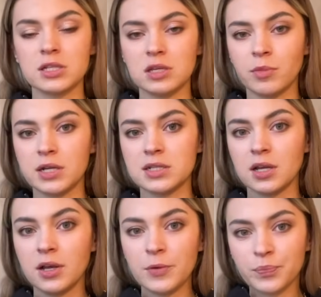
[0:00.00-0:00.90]
снимать
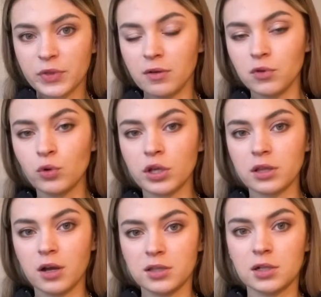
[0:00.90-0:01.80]
влоги
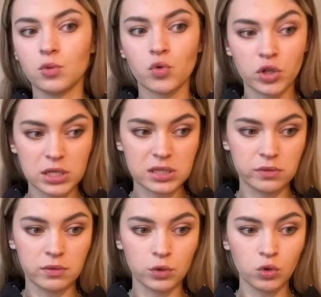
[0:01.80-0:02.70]
на канал уже из
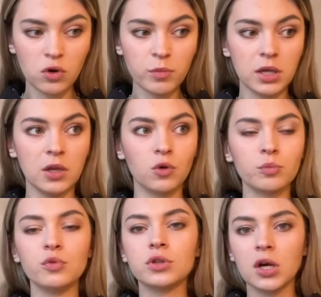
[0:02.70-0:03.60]
своего дома, и
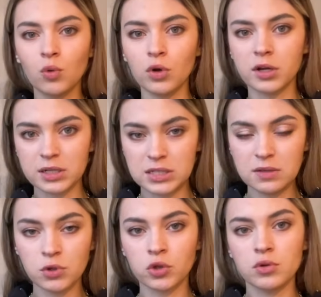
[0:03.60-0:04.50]
он будет такой
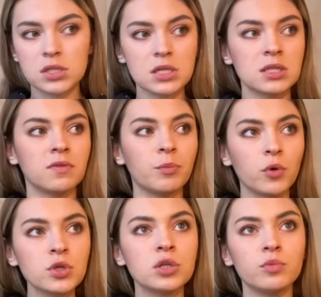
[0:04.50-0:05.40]
красивый, что, естественно,
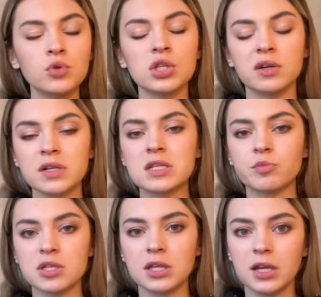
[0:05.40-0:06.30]
вопросы будут задаваться
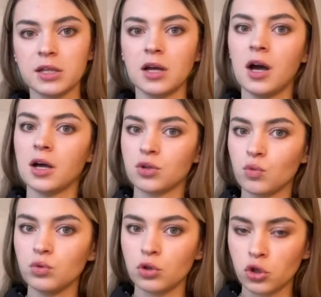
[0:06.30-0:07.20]
постоянно, а
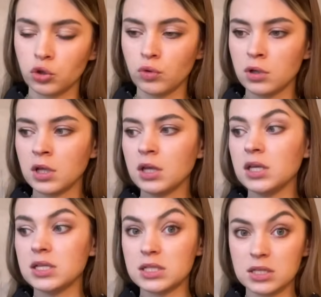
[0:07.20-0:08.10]
откуда что,
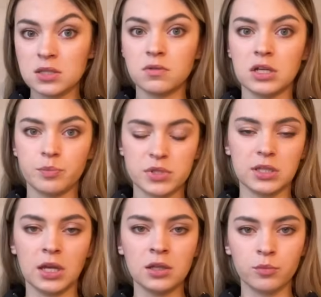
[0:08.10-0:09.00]
и, естественно, я
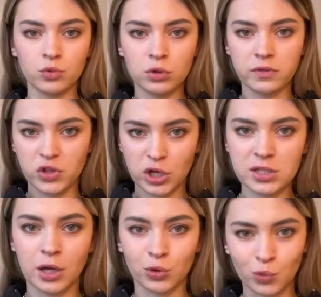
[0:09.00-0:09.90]
постоянно буду
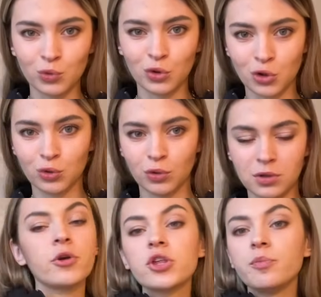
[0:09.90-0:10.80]
отвечать, откуда что.
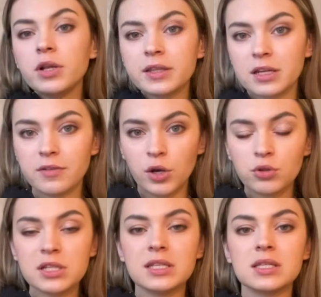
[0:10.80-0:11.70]
Короче, были
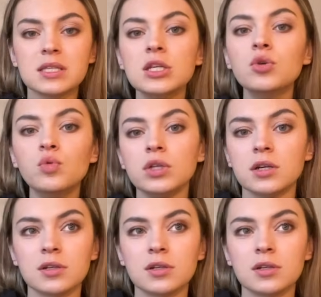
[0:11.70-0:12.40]
договоренности с июня.